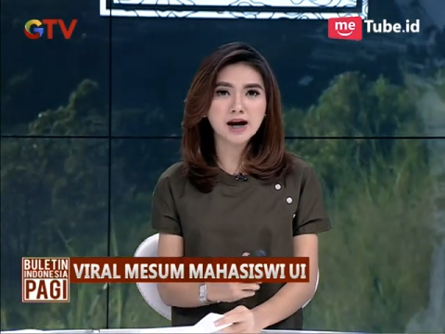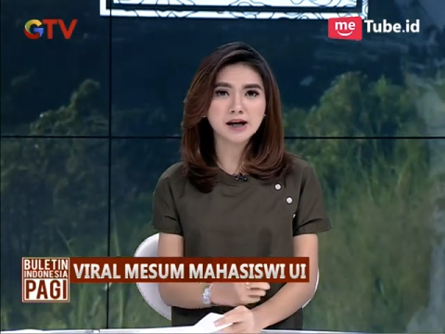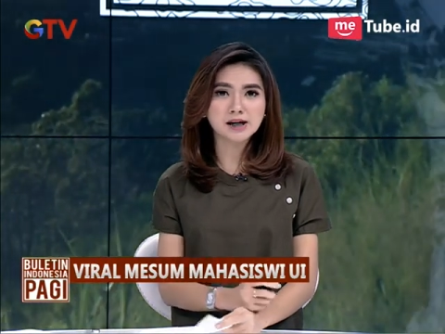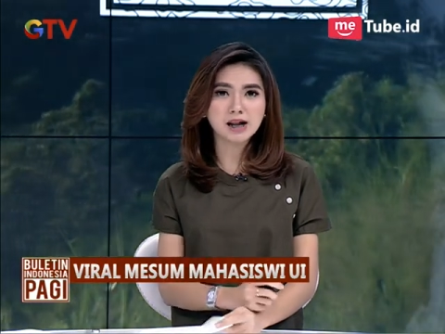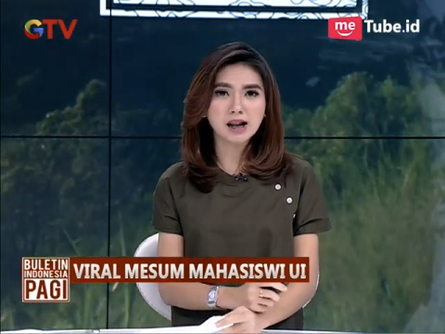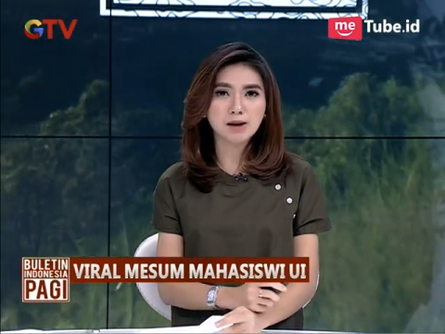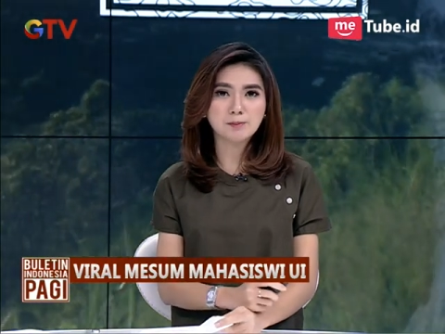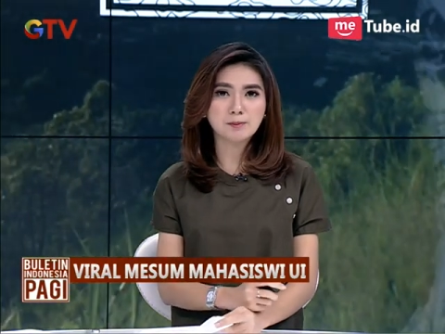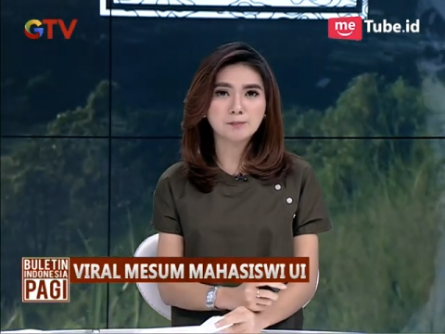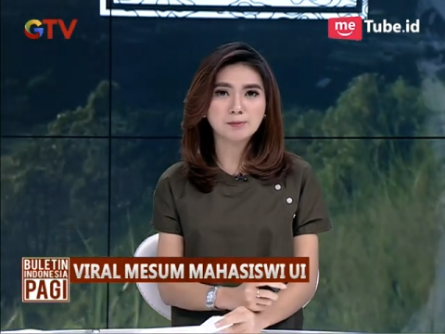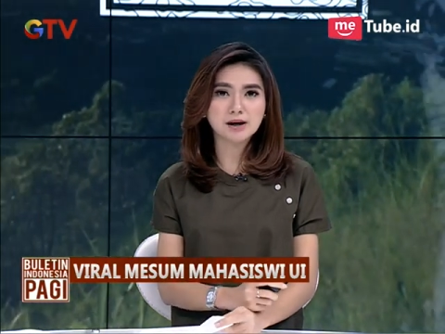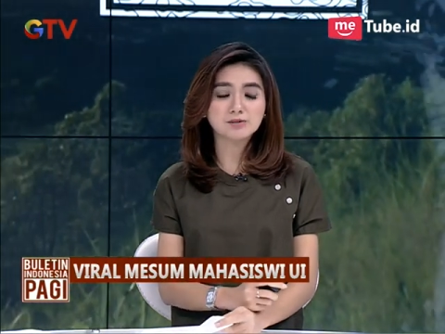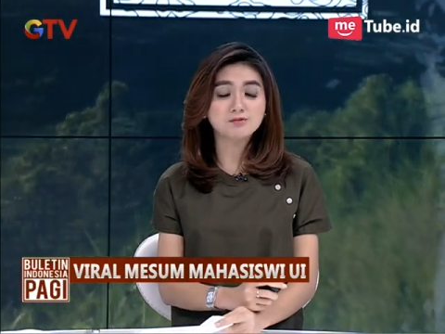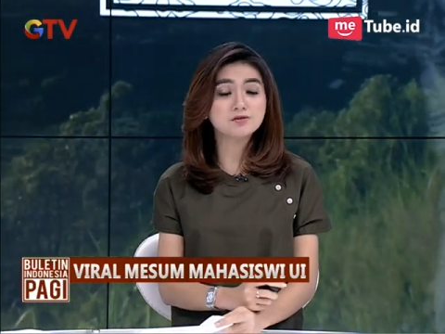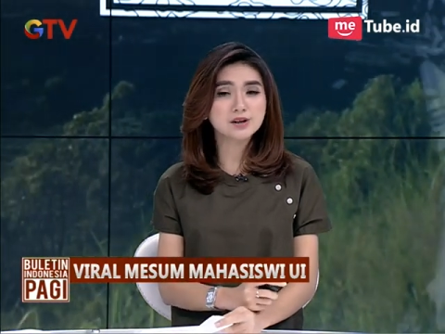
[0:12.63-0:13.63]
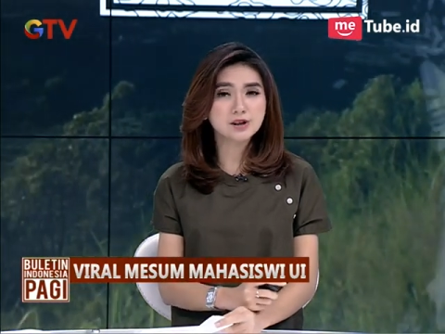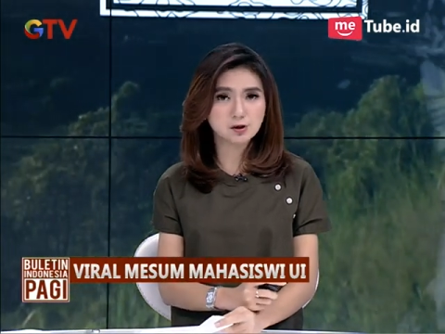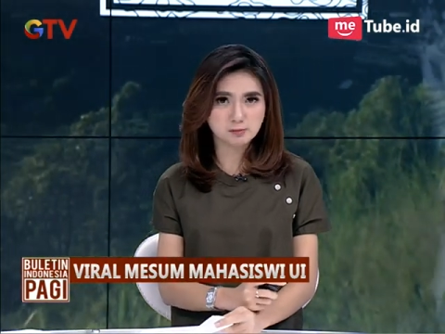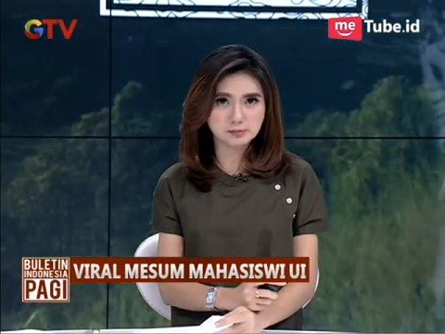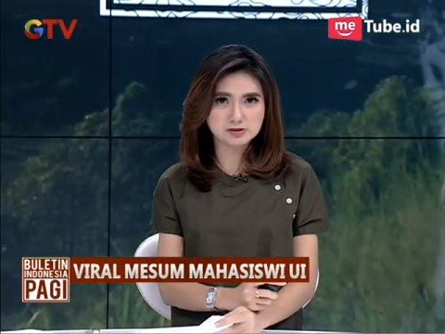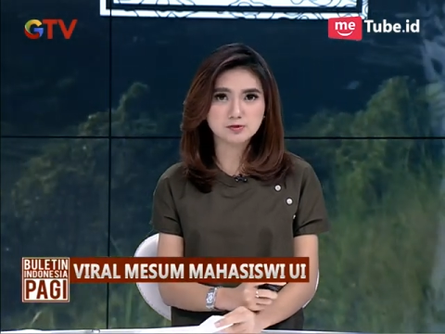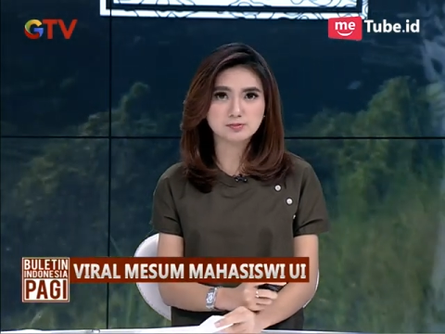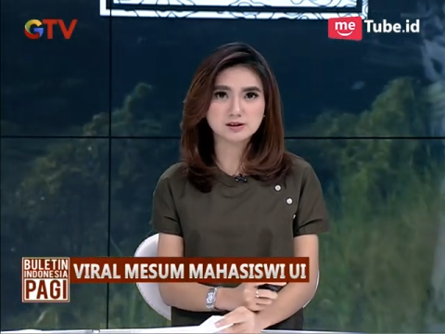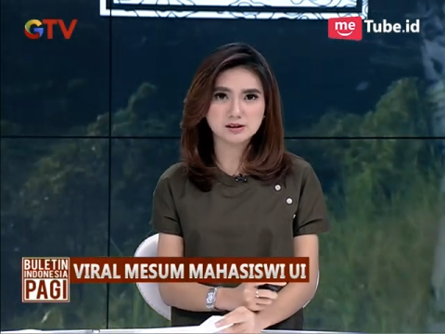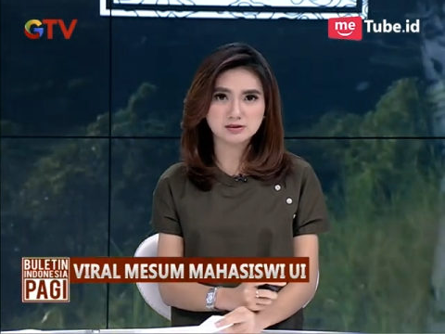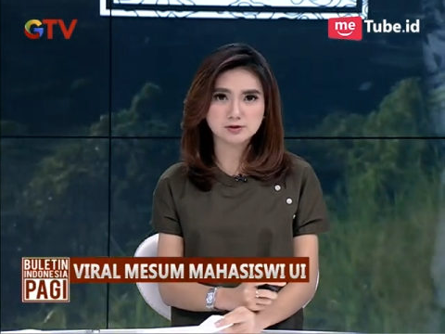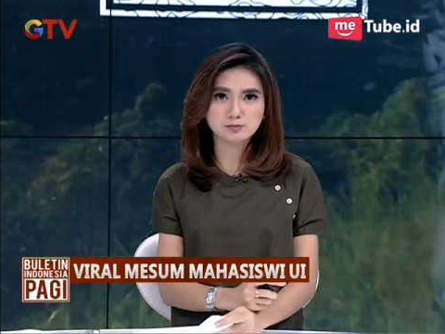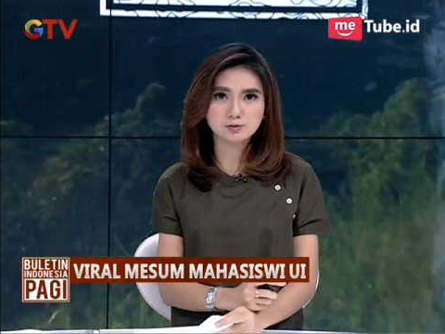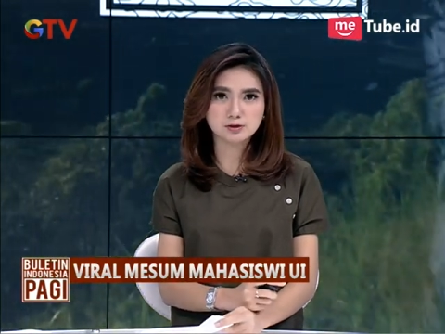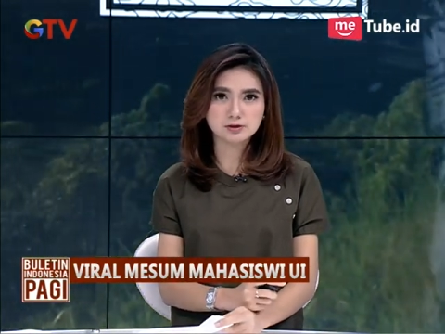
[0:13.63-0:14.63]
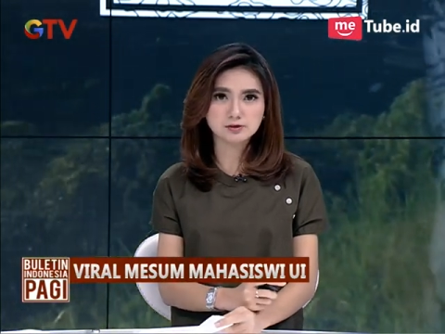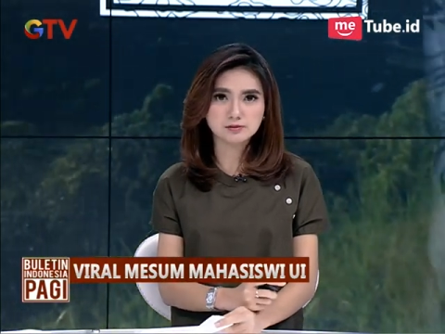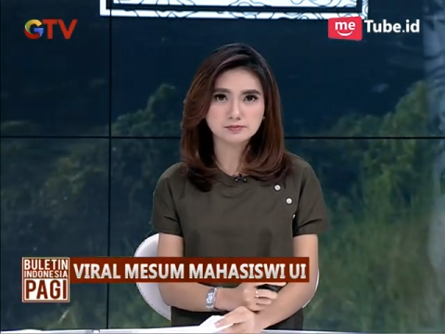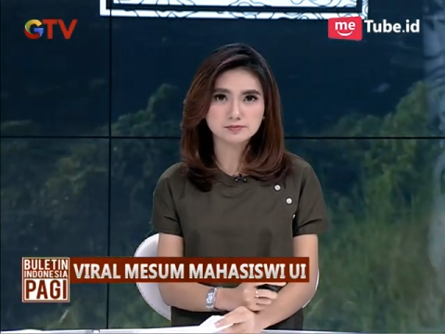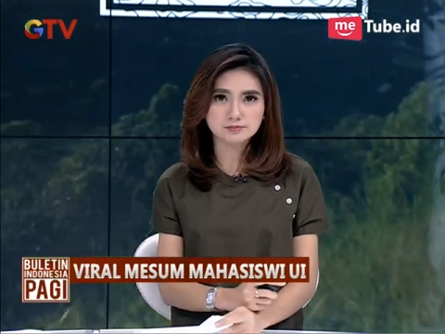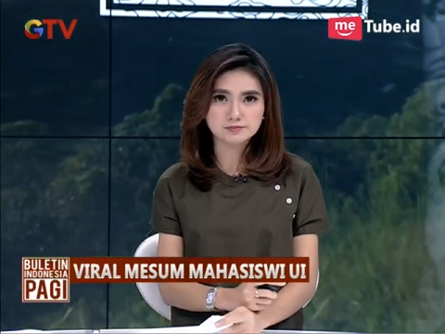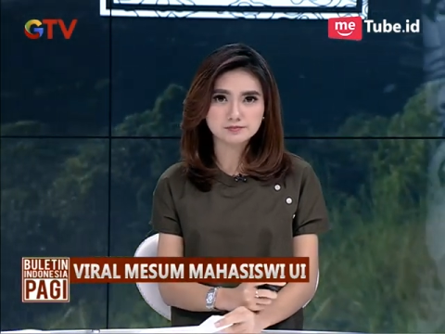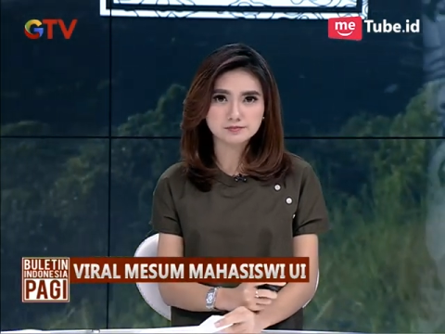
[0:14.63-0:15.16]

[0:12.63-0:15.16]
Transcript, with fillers: mereka adalah pemeran video mesum tersebut.